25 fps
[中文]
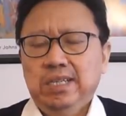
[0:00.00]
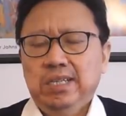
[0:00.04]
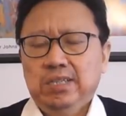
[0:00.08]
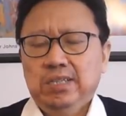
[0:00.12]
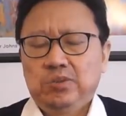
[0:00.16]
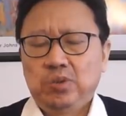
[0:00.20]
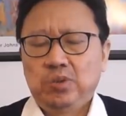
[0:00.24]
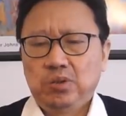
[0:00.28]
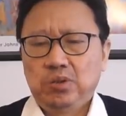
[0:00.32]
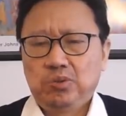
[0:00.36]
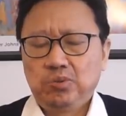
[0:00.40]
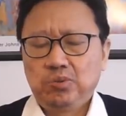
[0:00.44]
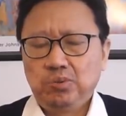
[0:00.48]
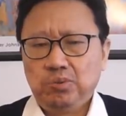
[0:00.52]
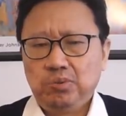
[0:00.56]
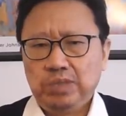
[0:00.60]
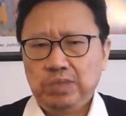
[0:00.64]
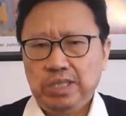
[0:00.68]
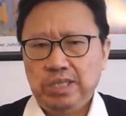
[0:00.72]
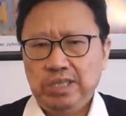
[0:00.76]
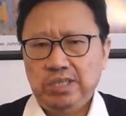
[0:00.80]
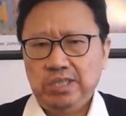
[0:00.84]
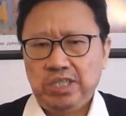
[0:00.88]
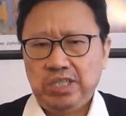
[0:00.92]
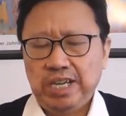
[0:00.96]
所以，朱镕
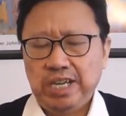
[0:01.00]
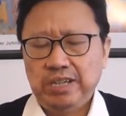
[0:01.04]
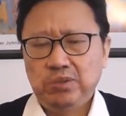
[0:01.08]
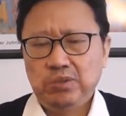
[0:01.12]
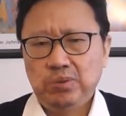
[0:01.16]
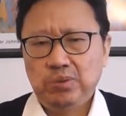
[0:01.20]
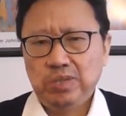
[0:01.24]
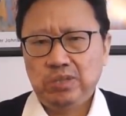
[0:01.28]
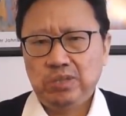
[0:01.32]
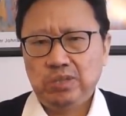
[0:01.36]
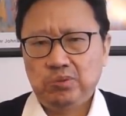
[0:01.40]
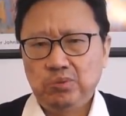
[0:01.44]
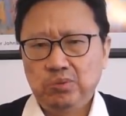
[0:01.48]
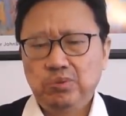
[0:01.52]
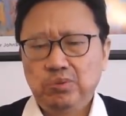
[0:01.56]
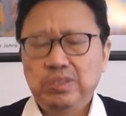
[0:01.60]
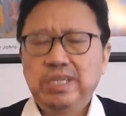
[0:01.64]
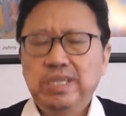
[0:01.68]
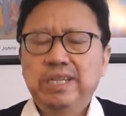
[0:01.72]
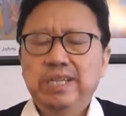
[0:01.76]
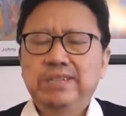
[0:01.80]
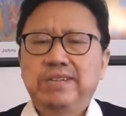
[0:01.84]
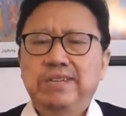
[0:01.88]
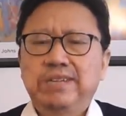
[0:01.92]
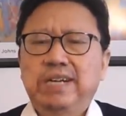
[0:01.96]
基前总理朱镕
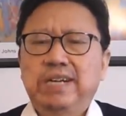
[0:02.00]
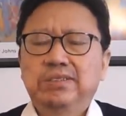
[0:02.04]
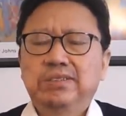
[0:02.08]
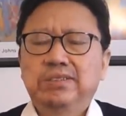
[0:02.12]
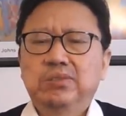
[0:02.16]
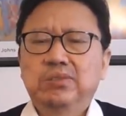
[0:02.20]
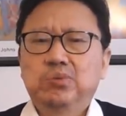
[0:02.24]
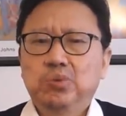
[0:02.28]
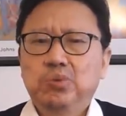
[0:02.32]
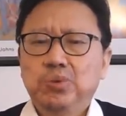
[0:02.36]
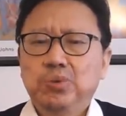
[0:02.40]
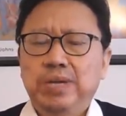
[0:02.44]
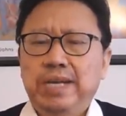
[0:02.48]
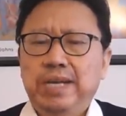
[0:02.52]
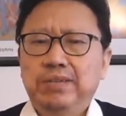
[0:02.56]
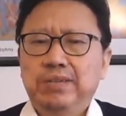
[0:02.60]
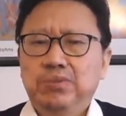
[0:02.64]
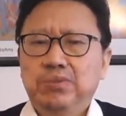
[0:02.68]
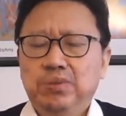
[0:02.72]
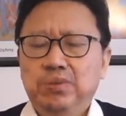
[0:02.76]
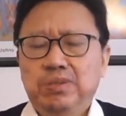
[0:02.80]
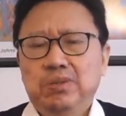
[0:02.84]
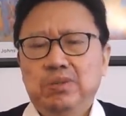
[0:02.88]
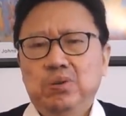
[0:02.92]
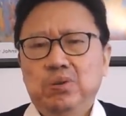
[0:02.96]
基的长子朱云来
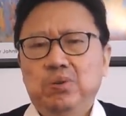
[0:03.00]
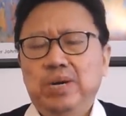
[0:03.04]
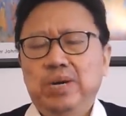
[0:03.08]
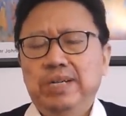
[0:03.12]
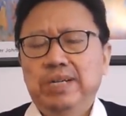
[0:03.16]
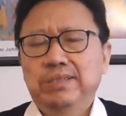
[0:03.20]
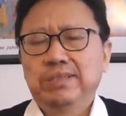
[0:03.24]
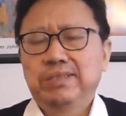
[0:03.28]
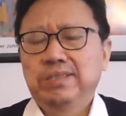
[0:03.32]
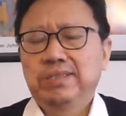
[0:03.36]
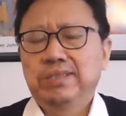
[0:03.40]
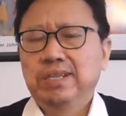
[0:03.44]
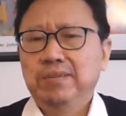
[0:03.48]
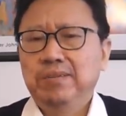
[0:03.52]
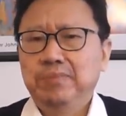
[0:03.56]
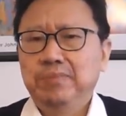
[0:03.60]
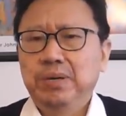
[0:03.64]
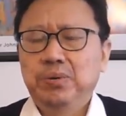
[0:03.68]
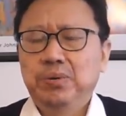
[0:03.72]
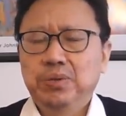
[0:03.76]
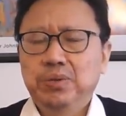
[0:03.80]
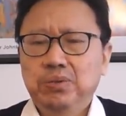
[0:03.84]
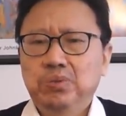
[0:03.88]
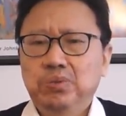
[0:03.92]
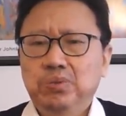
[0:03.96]
说这句话是跟美
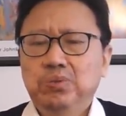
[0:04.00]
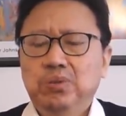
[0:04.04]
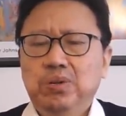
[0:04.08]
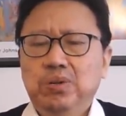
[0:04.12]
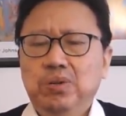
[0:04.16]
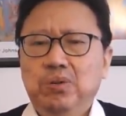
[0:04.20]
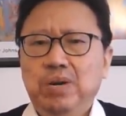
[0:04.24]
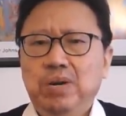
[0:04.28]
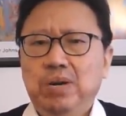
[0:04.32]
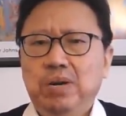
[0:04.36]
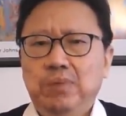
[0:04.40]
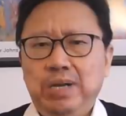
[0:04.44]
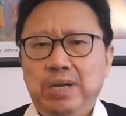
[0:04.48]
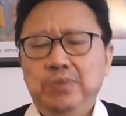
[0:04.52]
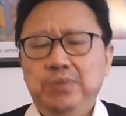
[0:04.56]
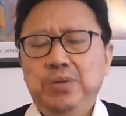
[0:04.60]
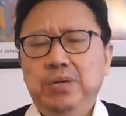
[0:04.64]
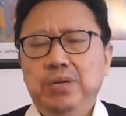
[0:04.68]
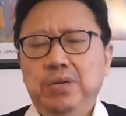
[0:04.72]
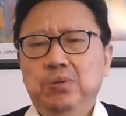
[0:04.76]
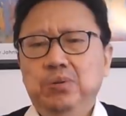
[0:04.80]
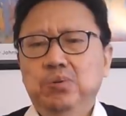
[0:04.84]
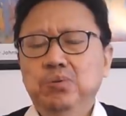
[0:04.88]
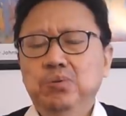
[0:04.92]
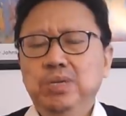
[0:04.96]
国总统的话完
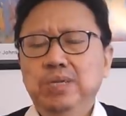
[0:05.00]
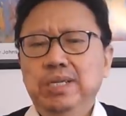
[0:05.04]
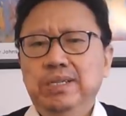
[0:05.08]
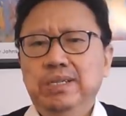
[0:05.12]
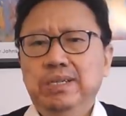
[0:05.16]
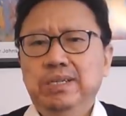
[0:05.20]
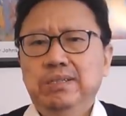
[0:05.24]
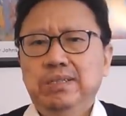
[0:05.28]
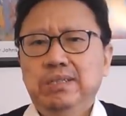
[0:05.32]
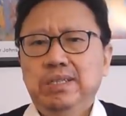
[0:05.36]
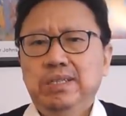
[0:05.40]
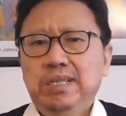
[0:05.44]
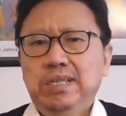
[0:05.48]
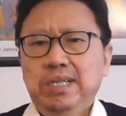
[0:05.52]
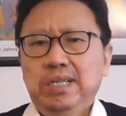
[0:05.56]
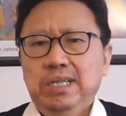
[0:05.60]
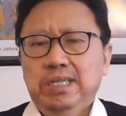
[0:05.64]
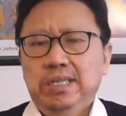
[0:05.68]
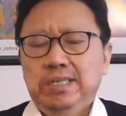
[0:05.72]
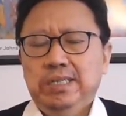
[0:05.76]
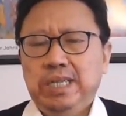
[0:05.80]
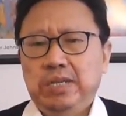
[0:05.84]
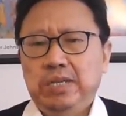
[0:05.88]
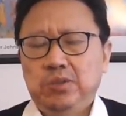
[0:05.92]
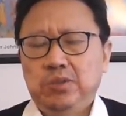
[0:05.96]
全呼应的，
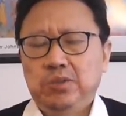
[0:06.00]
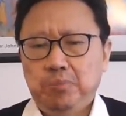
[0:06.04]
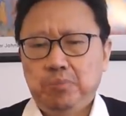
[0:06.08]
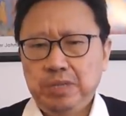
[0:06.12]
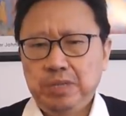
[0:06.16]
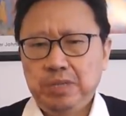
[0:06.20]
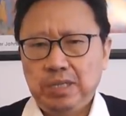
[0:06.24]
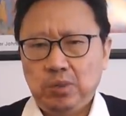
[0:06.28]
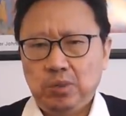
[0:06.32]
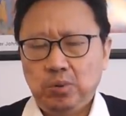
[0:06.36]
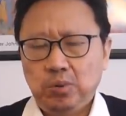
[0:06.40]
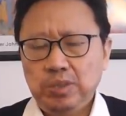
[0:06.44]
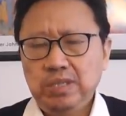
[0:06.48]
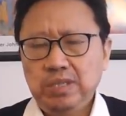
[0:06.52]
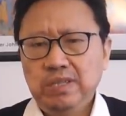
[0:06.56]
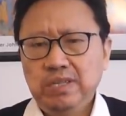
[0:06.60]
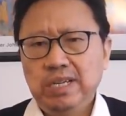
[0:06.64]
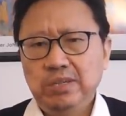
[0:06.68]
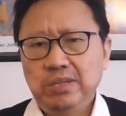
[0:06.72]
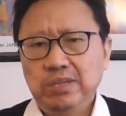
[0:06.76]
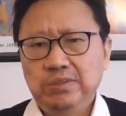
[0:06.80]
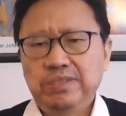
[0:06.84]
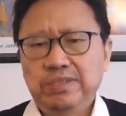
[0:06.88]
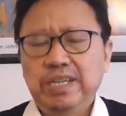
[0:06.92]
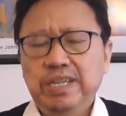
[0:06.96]
也就是说，不仅国际
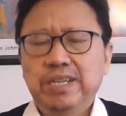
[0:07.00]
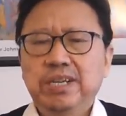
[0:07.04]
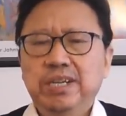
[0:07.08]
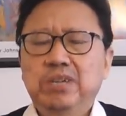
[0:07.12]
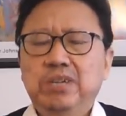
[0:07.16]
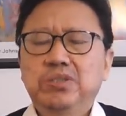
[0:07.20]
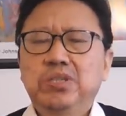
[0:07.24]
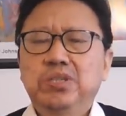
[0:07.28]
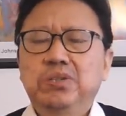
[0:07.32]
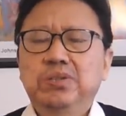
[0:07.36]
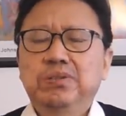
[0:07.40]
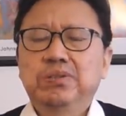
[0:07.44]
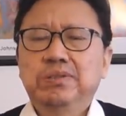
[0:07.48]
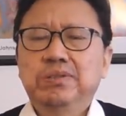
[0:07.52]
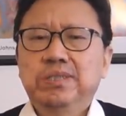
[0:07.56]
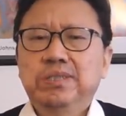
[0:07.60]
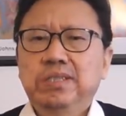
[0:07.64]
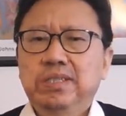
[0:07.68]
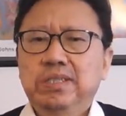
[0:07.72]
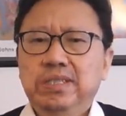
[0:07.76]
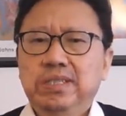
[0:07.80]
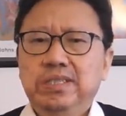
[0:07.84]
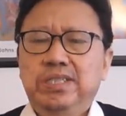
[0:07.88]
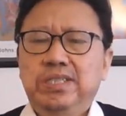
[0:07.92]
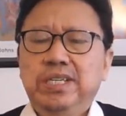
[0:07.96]
上有这样的要求
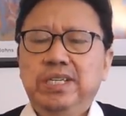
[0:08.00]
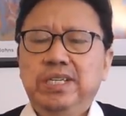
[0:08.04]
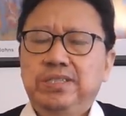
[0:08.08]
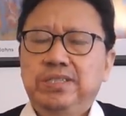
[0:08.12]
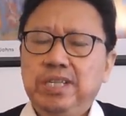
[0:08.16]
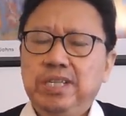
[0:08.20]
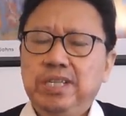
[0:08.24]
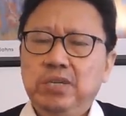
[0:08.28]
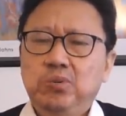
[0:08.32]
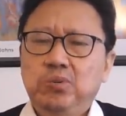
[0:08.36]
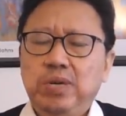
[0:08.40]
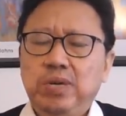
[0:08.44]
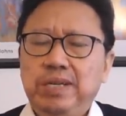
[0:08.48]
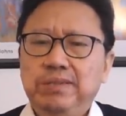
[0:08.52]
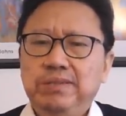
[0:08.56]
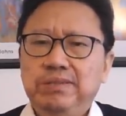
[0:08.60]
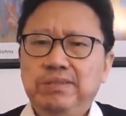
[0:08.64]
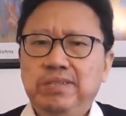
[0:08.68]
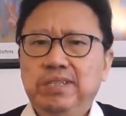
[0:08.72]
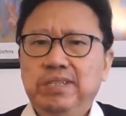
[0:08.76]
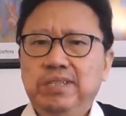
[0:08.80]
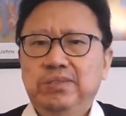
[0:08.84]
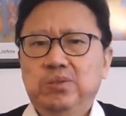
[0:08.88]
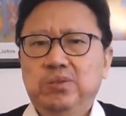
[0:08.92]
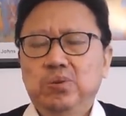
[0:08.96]
和揭揭穿
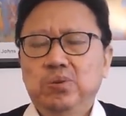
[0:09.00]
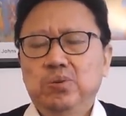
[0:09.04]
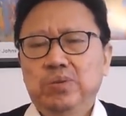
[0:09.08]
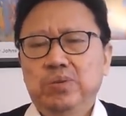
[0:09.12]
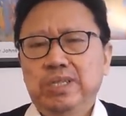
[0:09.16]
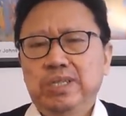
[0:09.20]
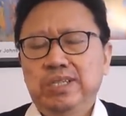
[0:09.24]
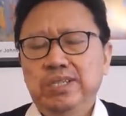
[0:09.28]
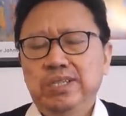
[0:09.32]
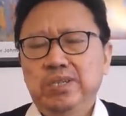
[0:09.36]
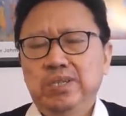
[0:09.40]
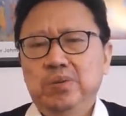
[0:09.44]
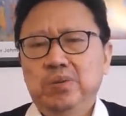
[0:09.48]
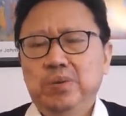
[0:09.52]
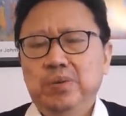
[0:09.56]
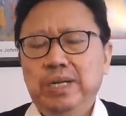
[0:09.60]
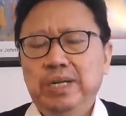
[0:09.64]
这个中共的经济谎